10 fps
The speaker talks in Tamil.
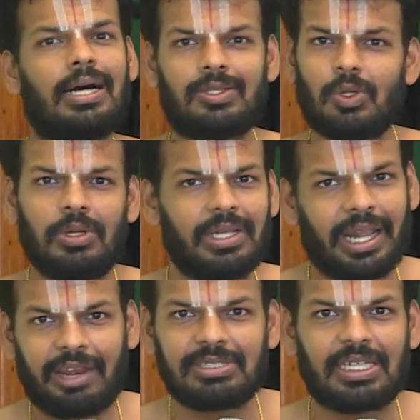அத்தோடு
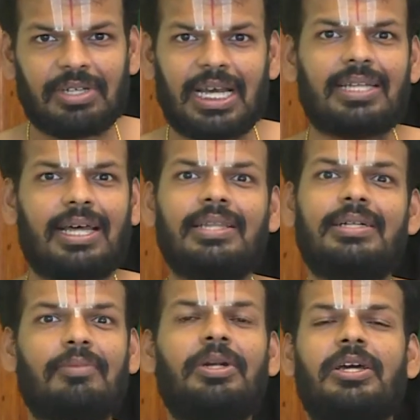நிறைவு செய்வதாக தான்
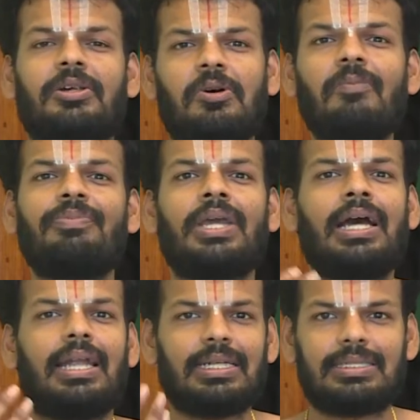திட்டமிட்டு இருந்தோம்
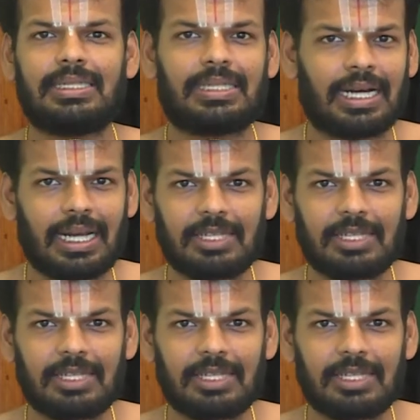ஆனால் ஸ்ரீ சங்கரா